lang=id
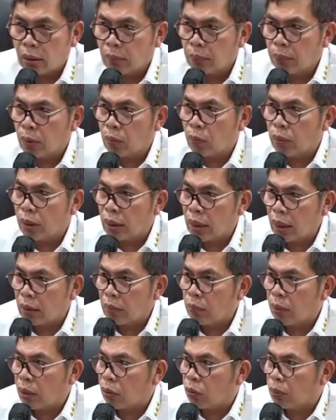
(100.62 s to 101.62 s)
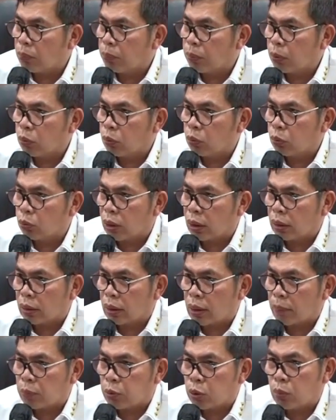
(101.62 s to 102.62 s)
Berwenang melakukan penuntutan
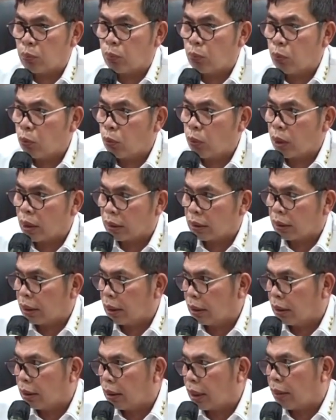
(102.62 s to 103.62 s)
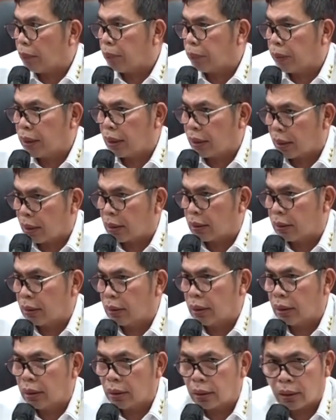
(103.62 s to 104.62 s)
terhadap semua tindak pidana.
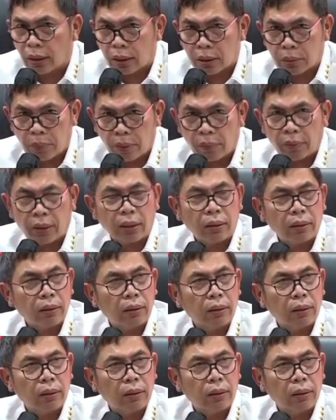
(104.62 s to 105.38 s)
Ini garis bawah.